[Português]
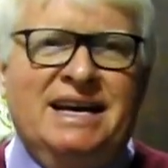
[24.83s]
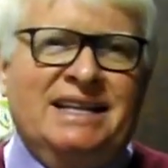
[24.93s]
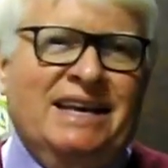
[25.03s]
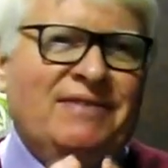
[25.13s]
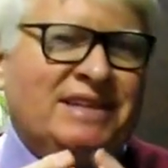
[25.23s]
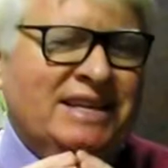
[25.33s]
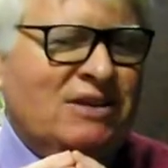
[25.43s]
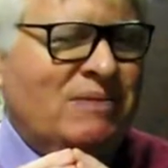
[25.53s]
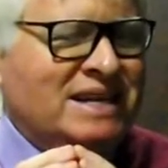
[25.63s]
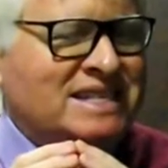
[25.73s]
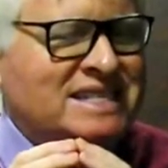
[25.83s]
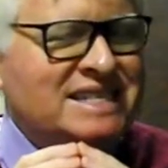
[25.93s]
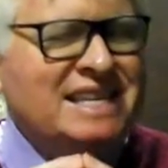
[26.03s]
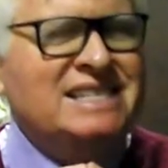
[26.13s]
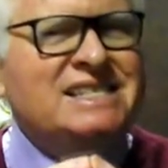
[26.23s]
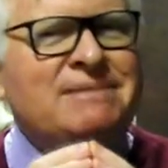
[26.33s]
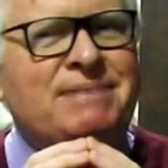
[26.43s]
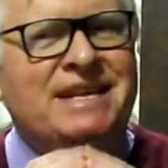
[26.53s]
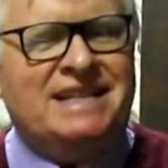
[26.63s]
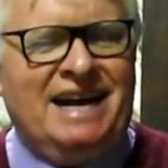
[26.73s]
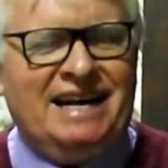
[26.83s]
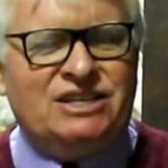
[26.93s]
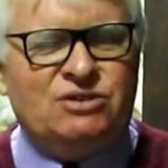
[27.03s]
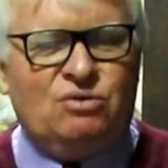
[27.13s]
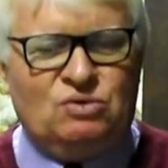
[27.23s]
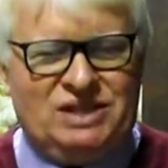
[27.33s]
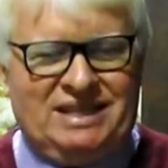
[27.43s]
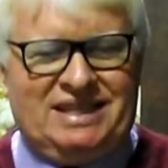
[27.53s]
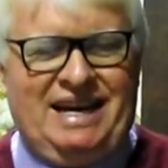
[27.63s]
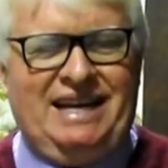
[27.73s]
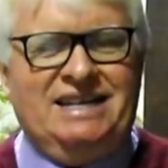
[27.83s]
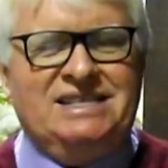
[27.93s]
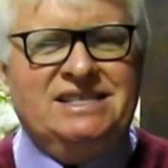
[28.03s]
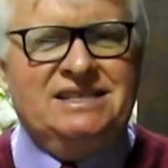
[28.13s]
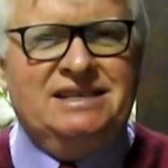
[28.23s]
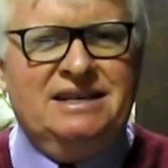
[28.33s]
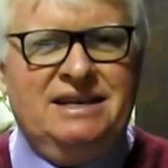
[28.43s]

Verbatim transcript: deve ter uma sensibilidade com os detalhes,